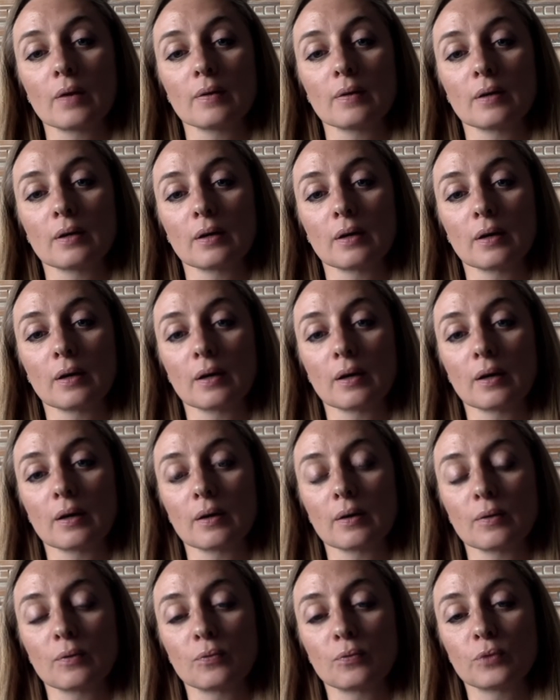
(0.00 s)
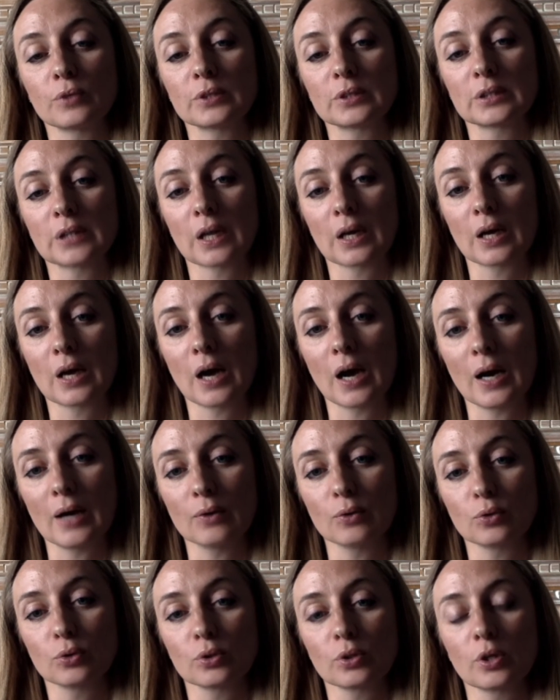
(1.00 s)
э,
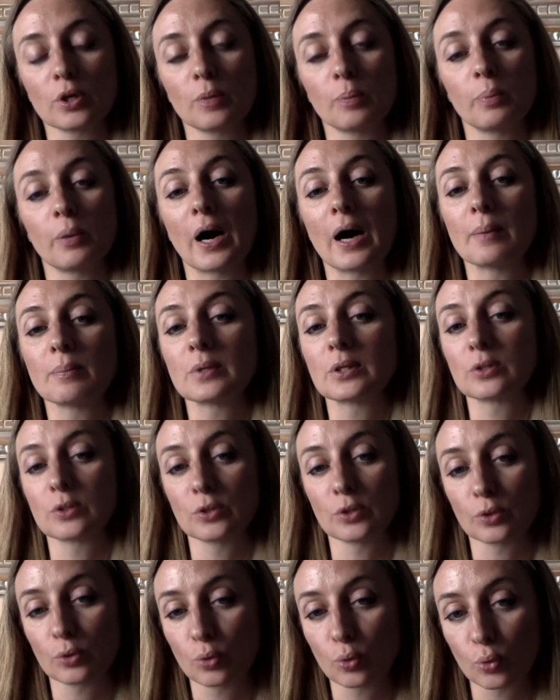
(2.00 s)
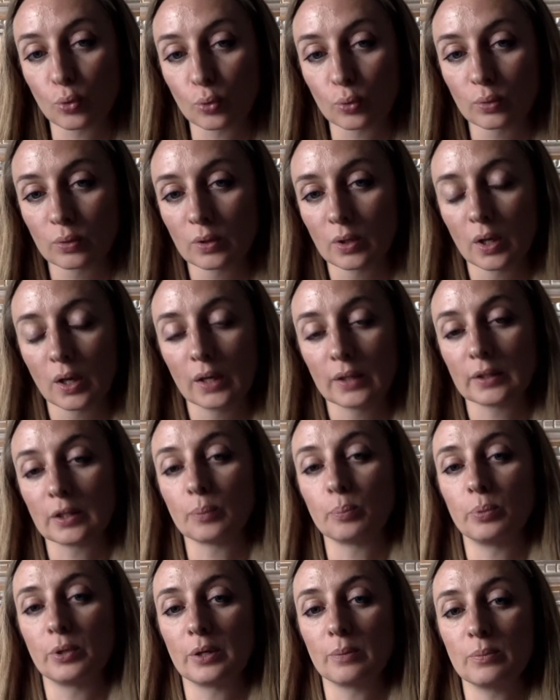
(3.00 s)
возлагают к памятнику,
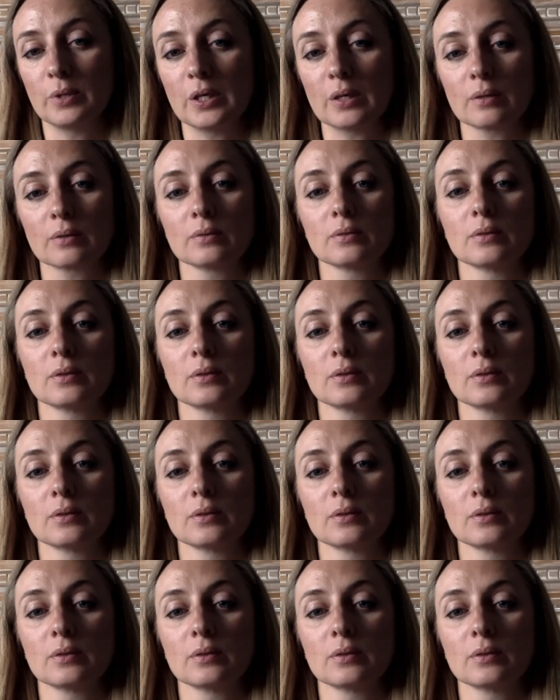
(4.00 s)
например,